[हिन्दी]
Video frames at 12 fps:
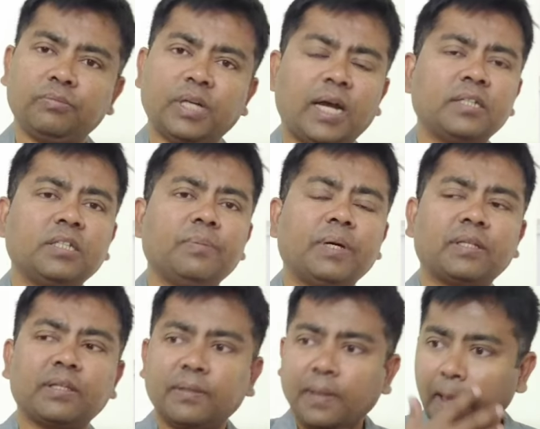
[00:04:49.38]
जाहिर सी बात
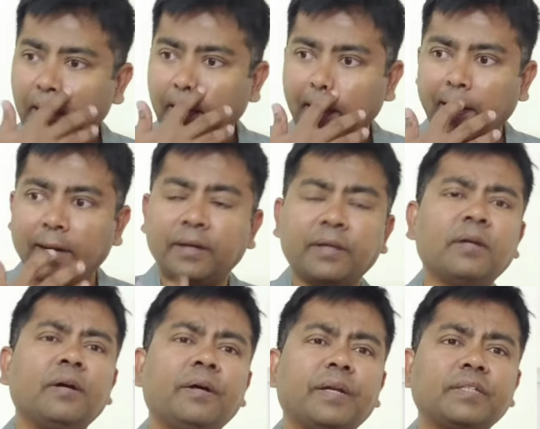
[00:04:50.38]
है
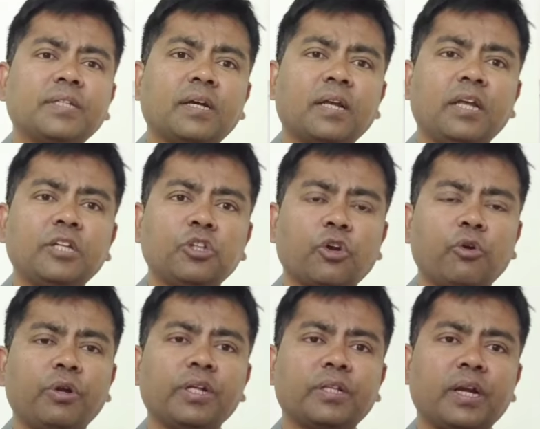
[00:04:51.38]
रसिया के लिए
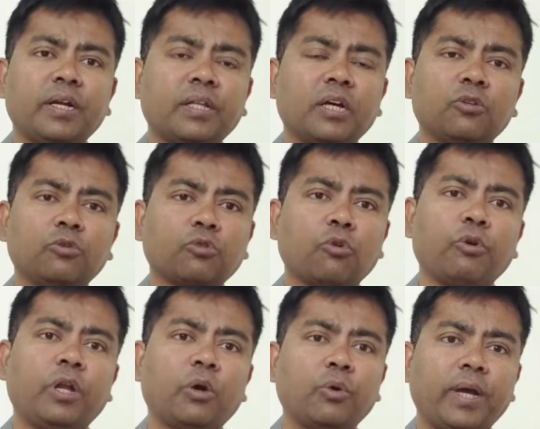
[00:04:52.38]
सिक्योरिटी थ्रेट था तो उसको
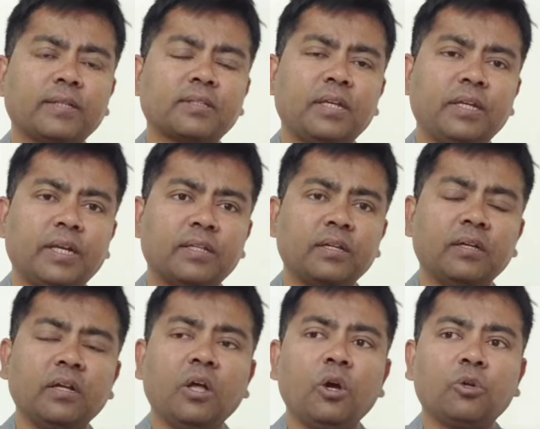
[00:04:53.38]
कोई ना कोई एक्शन लेना था
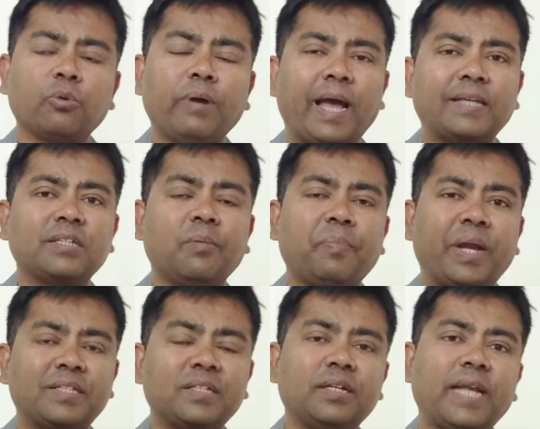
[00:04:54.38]
तो ऐसे
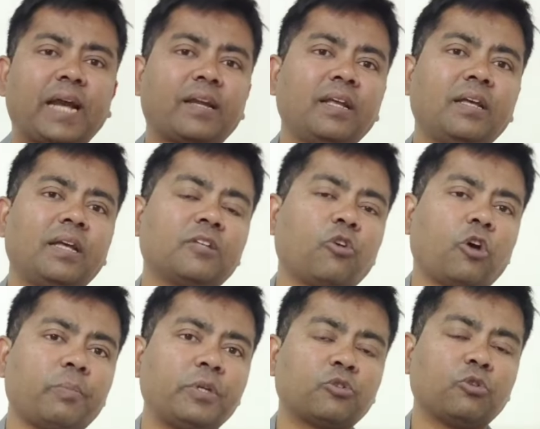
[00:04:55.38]
प्रेशर टैक्टिक के तौर
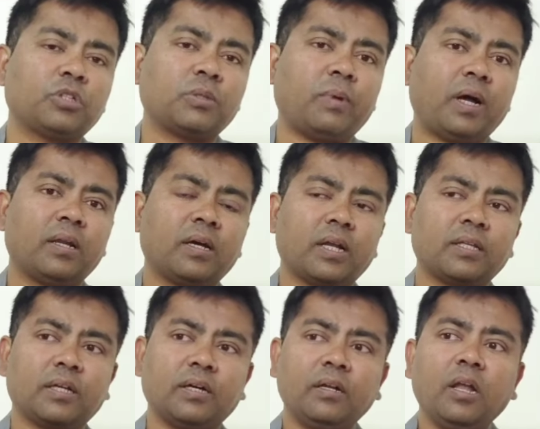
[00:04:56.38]
पे इसको इस्तेमाल करा
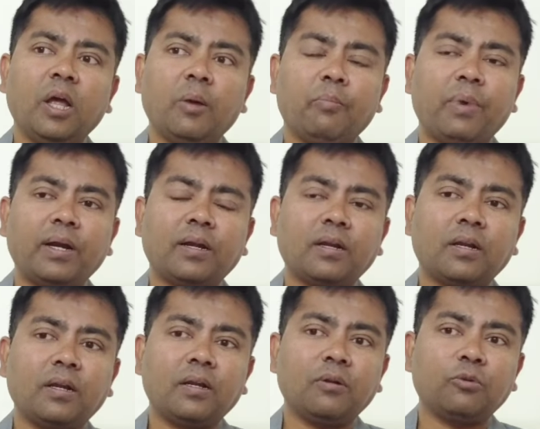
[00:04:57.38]
था बट
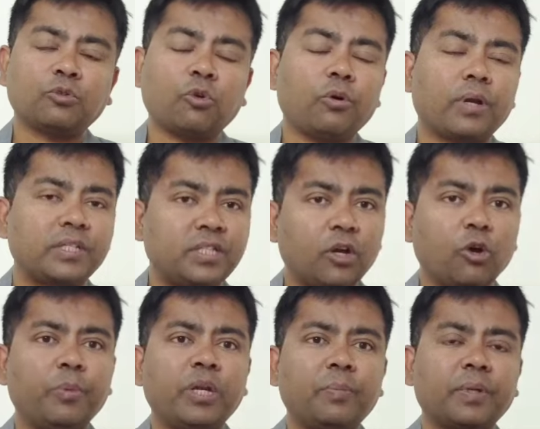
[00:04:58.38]
उसको रसिया
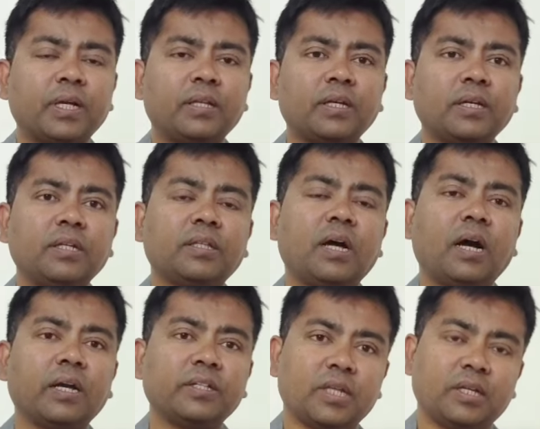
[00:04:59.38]
को भी नहीं पता था कि इतना
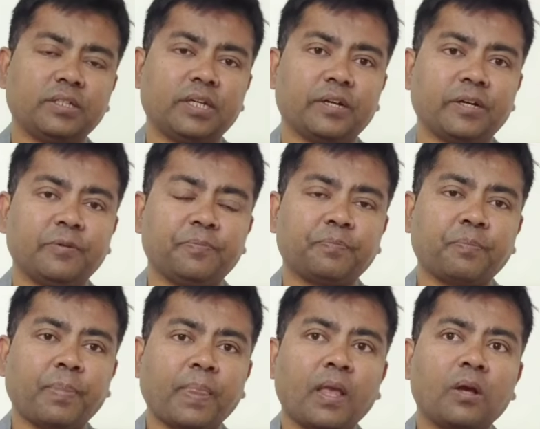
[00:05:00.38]
आगे चला जाएगा
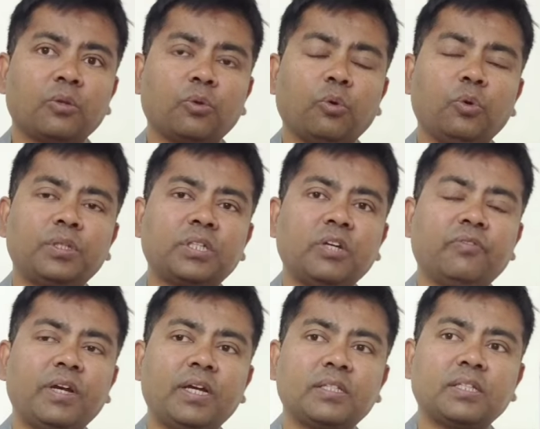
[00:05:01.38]
तो इसकी
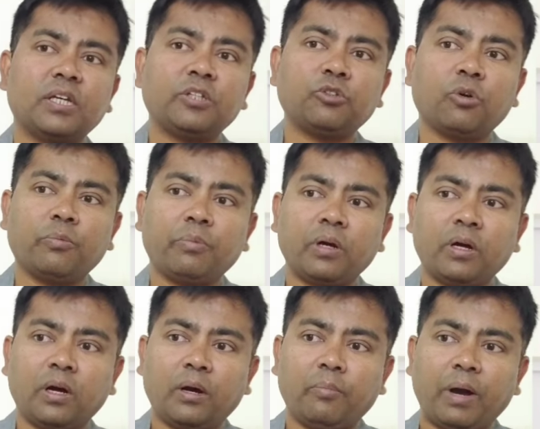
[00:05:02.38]
वजह से जो
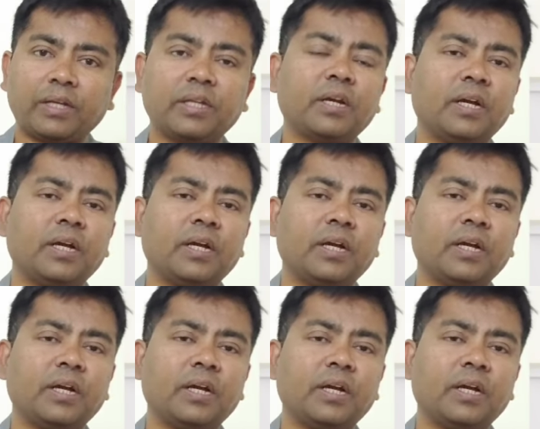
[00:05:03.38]
बाकी